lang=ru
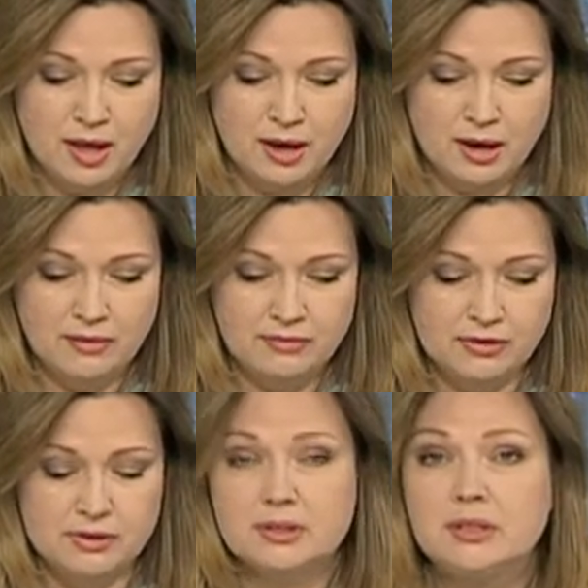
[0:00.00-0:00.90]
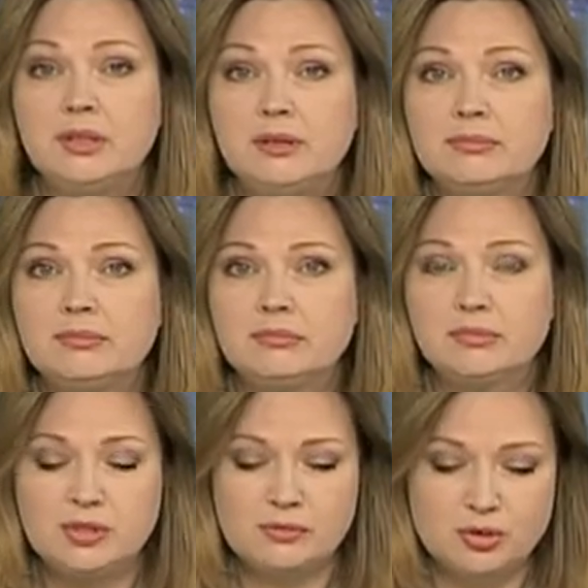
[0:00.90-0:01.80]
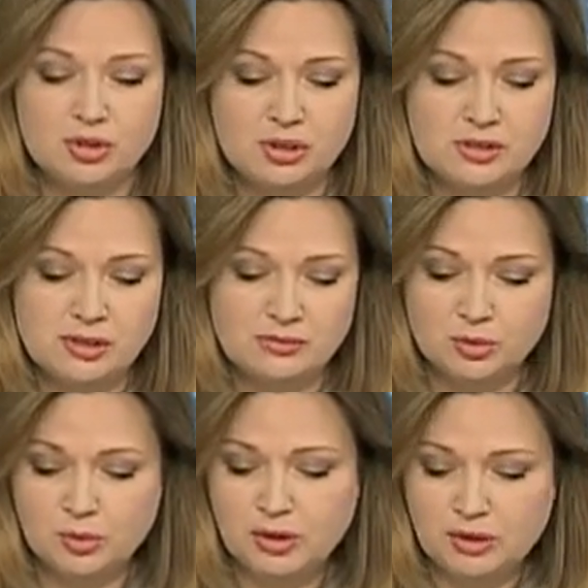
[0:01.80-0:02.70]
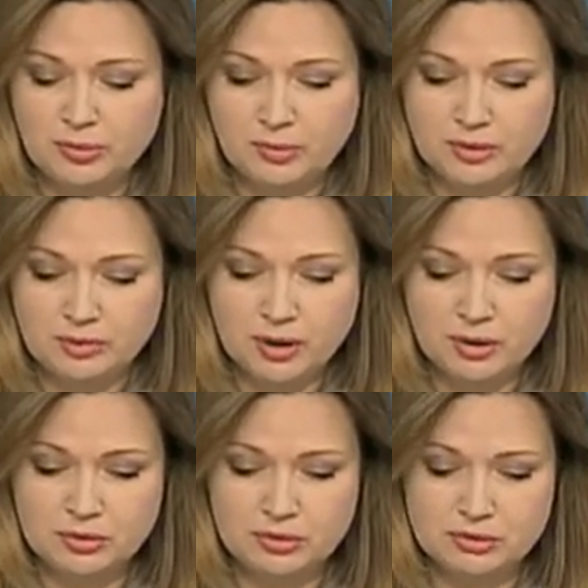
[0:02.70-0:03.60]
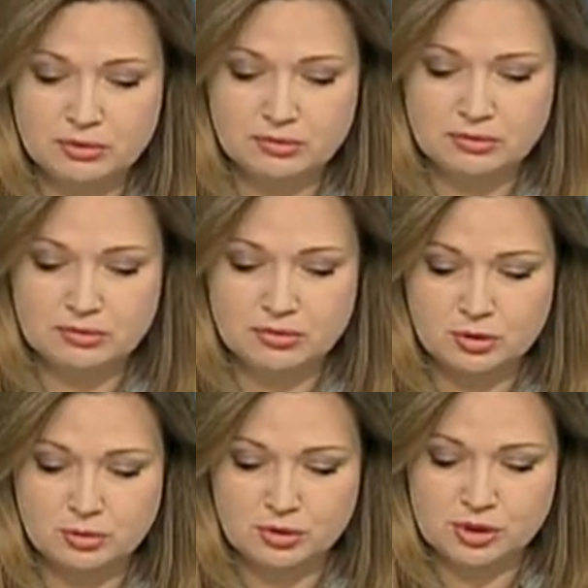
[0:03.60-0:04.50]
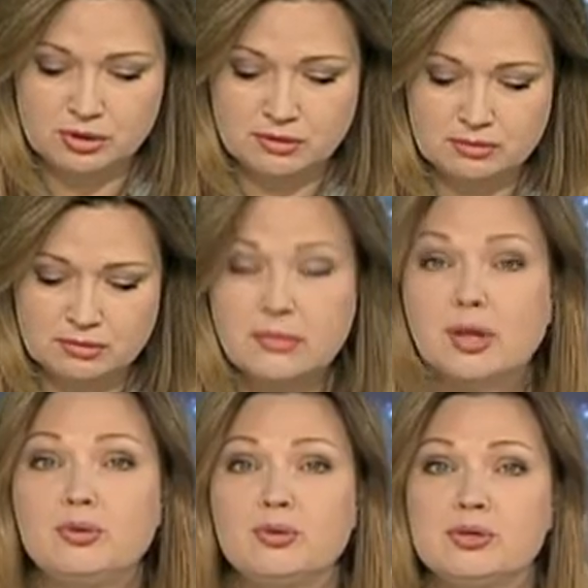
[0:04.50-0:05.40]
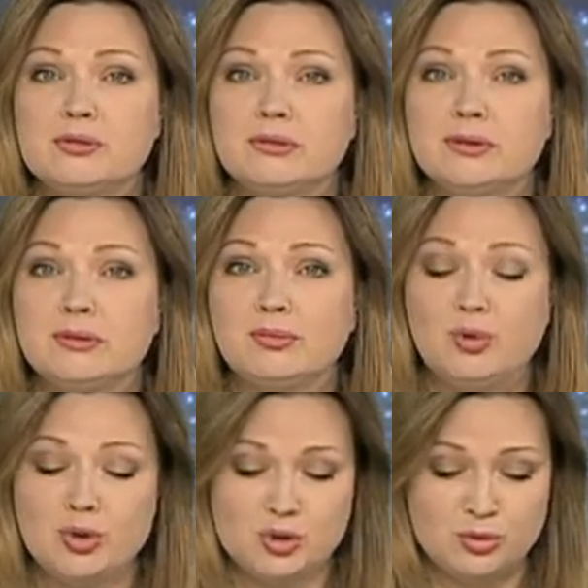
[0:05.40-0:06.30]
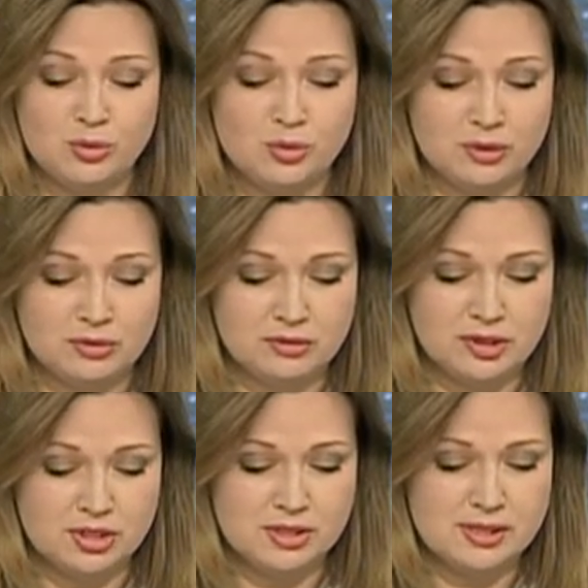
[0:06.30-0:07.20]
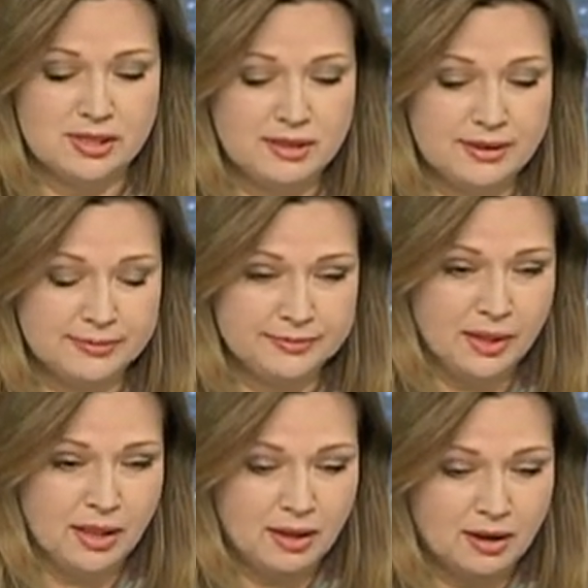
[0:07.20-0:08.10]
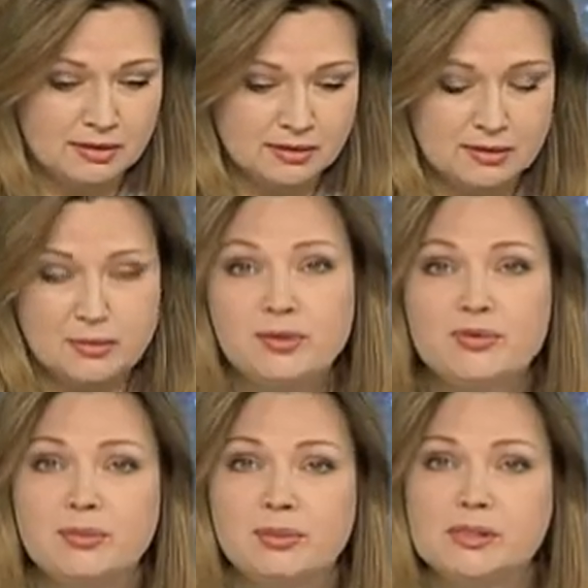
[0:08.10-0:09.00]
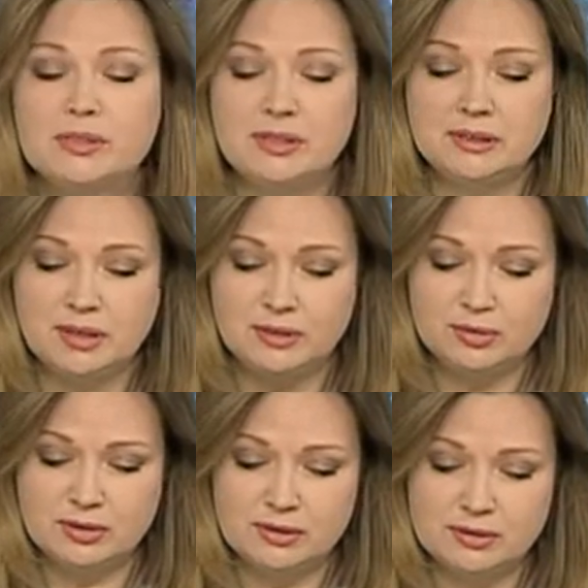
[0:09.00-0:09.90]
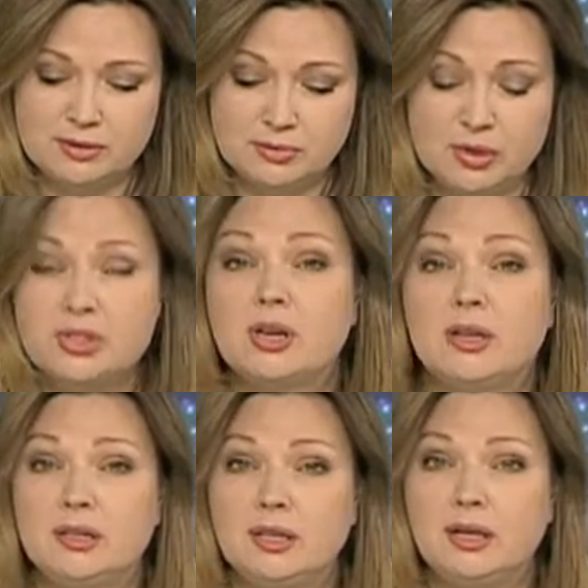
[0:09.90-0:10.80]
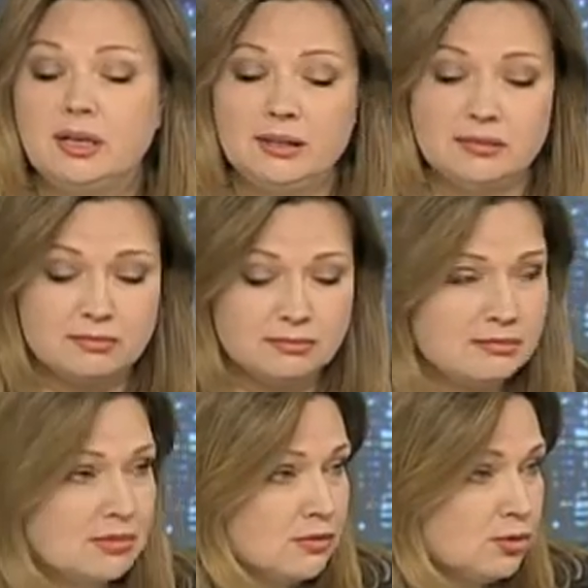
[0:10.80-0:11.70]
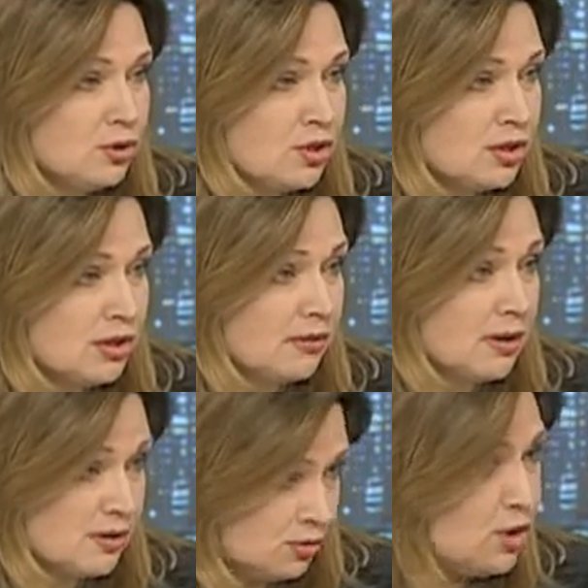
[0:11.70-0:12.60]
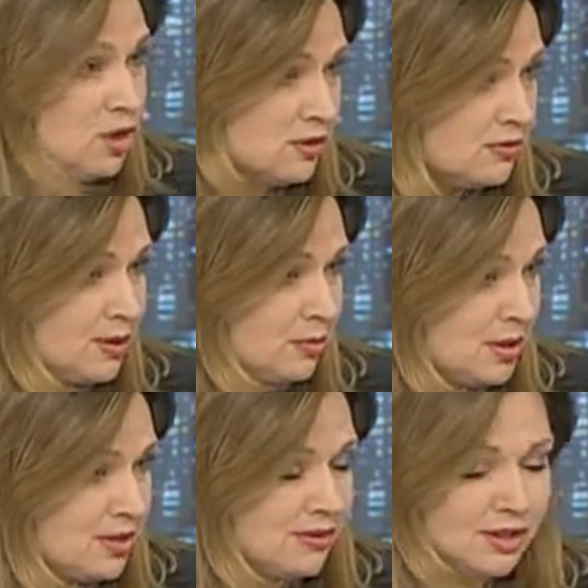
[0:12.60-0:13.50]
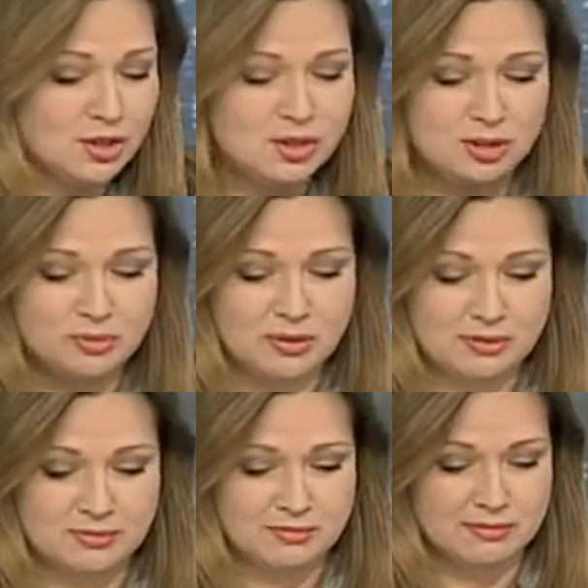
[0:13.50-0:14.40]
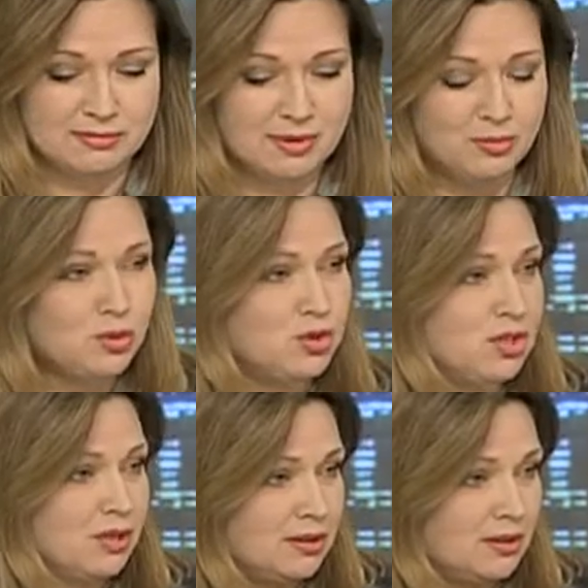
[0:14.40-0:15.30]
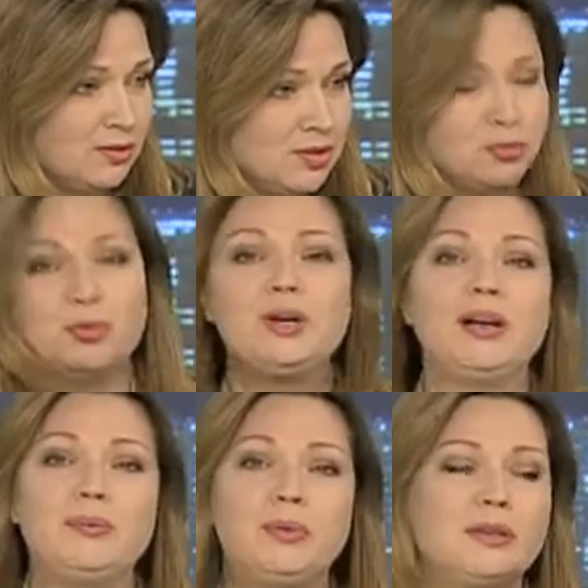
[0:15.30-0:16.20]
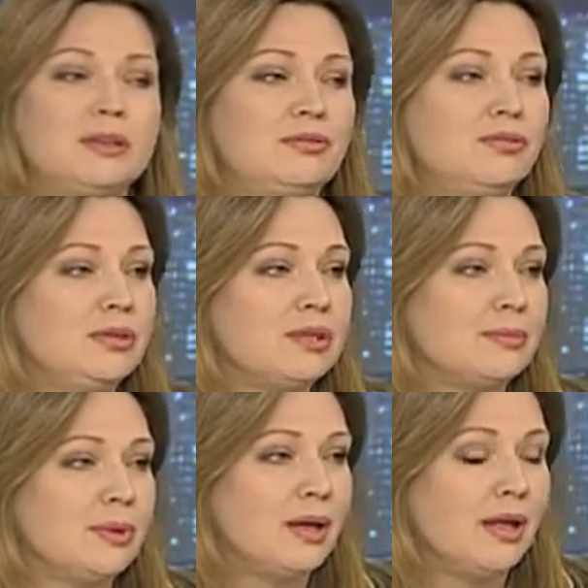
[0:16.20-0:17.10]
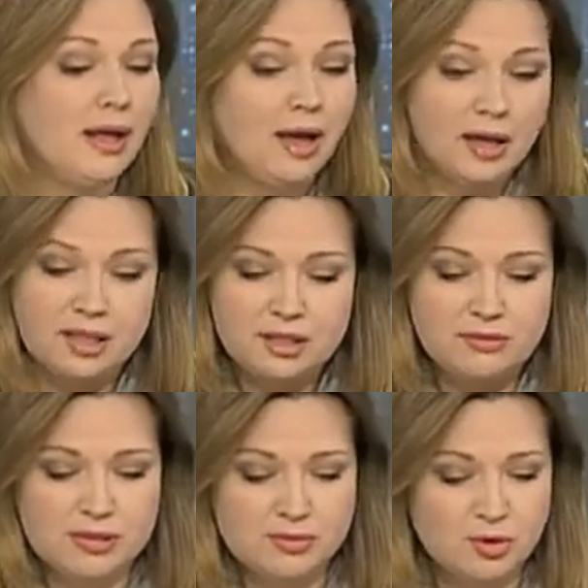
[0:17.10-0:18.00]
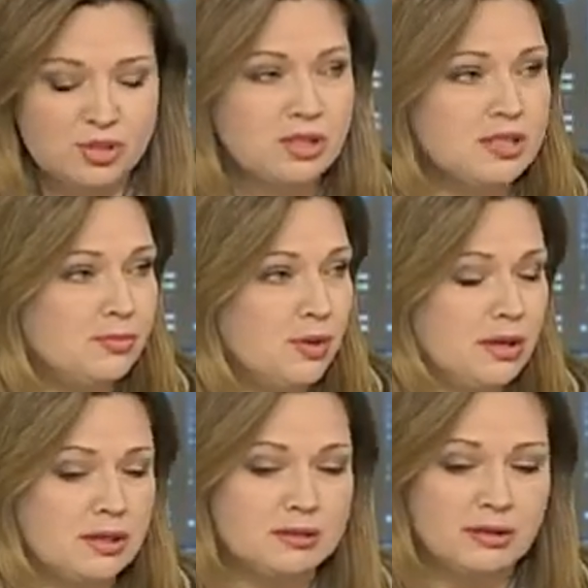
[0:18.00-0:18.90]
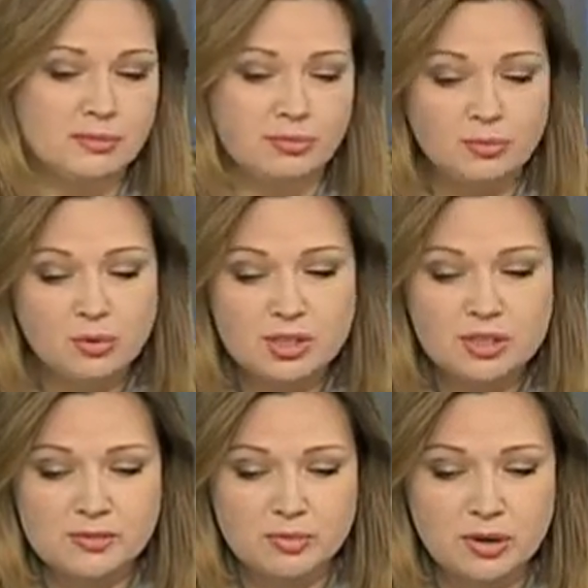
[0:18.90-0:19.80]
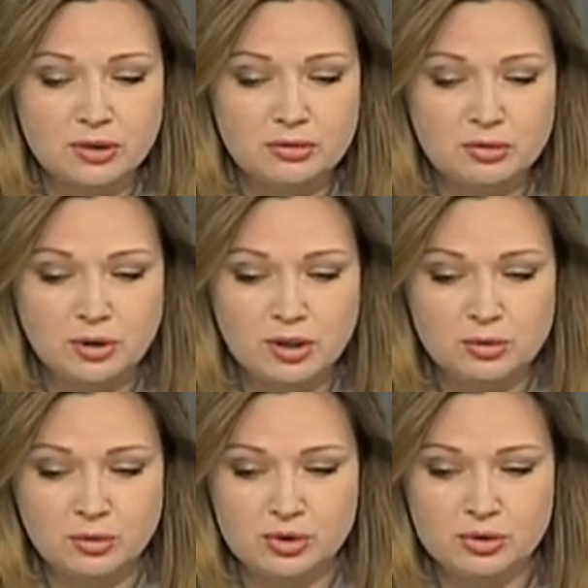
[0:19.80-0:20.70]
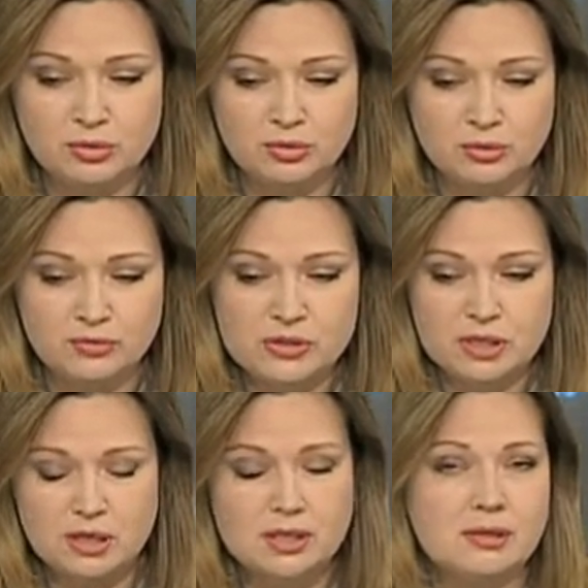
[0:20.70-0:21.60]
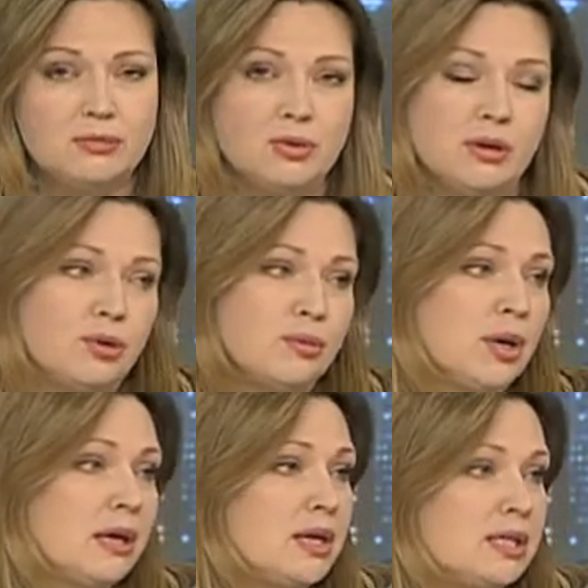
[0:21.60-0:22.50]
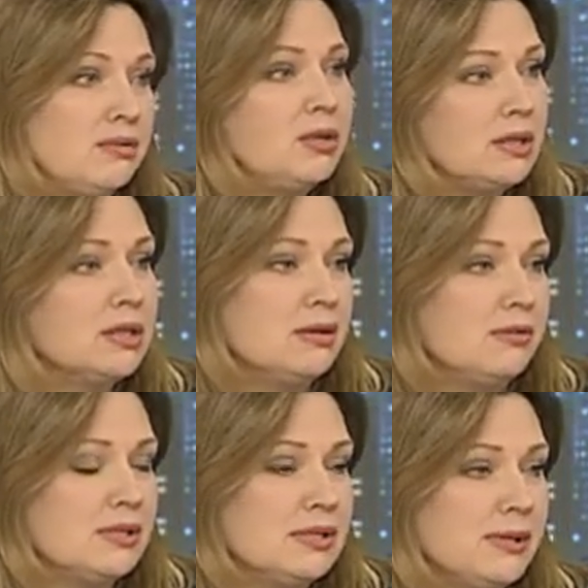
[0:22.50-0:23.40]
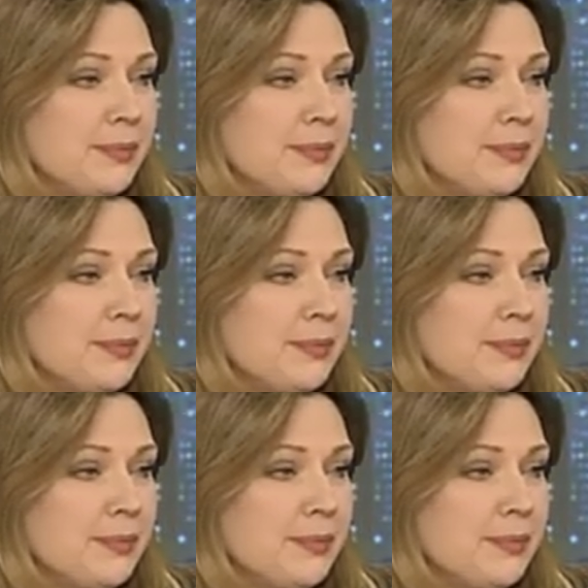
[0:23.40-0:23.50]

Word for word: да. а, видят. И на сегодняшний день многие не понимают э, тоже нанес э, больше урон нашей стране. Э, бывший президент, который сбежал, или сегодняшняя власть. Но есть же в этом противоречие. Мы немножечко так вот А в чем это измеряется, в принципе? Это невозможно измерить. Э, можно то есть... измерить только то, что в стране сегодня бывший огромное президент, количество который ненависти. на